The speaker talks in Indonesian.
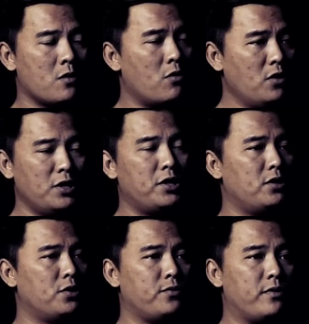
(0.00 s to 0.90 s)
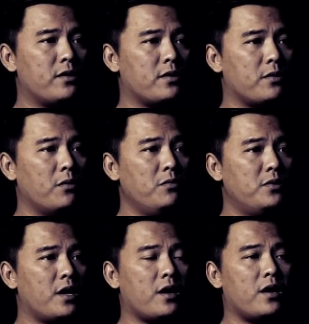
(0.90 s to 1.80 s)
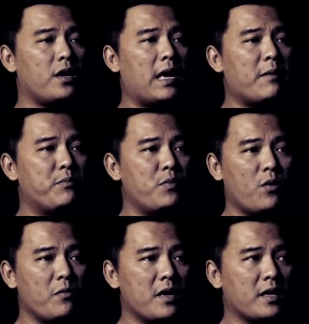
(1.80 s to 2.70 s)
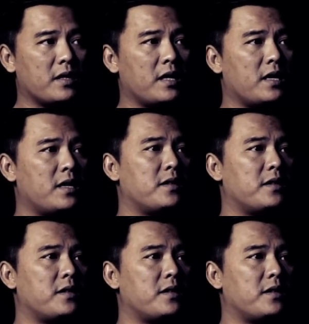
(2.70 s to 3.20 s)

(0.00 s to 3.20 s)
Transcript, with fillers: Kondisinya juga udah lapuk banget lah.